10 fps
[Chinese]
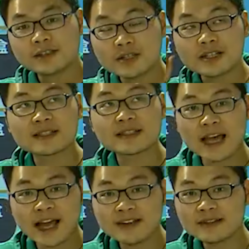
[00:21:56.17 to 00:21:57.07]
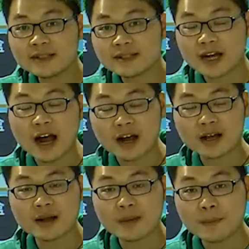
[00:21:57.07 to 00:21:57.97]
就是三
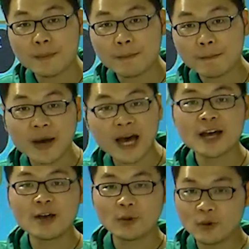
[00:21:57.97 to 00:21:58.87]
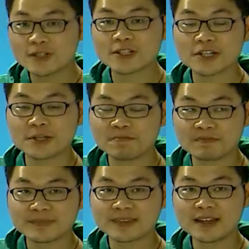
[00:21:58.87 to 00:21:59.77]
乘八，或者是
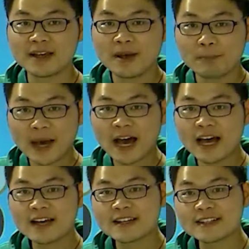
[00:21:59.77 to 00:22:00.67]
八